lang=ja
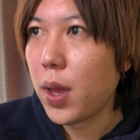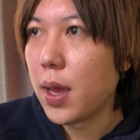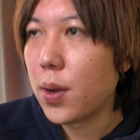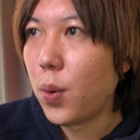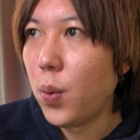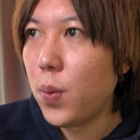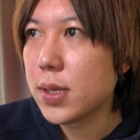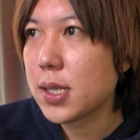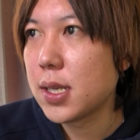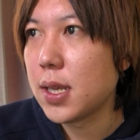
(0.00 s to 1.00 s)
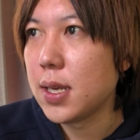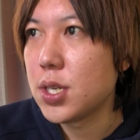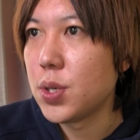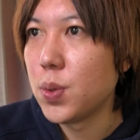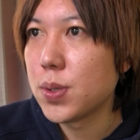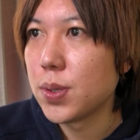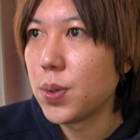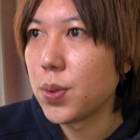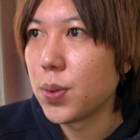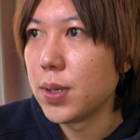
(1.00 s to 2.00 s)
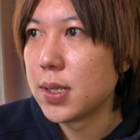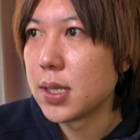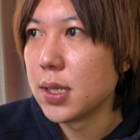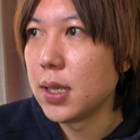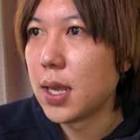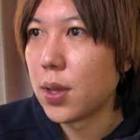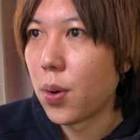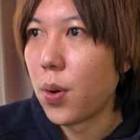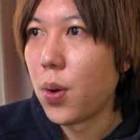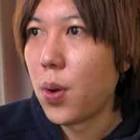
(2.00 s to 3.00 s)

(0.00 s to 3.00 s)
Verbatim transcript: えー、混和させて使用することについてと